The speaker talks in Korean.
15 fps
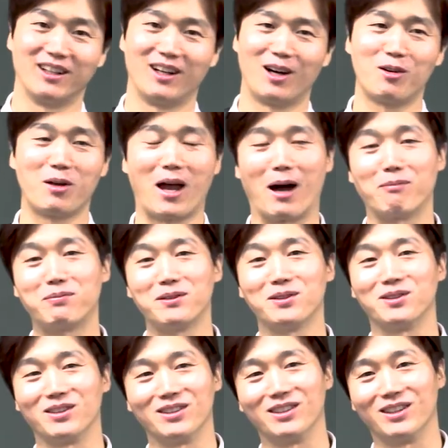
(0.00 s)
아, 왜
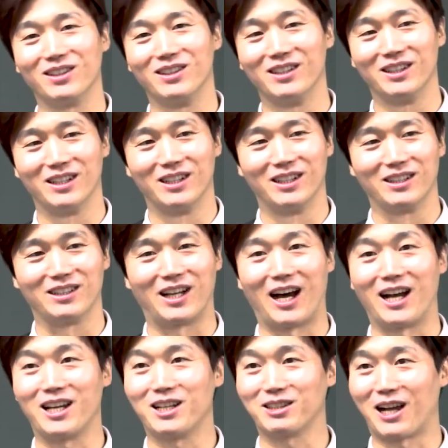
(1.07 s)
아픈
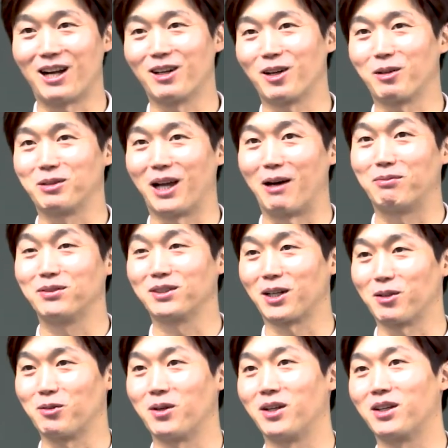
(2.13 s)
나이 상관없이 아픈
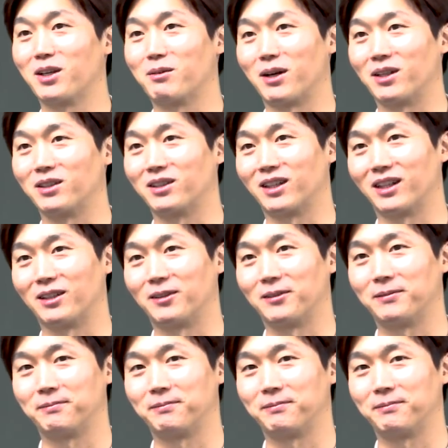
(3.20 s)
사람이 왜 이렇게 많을까요?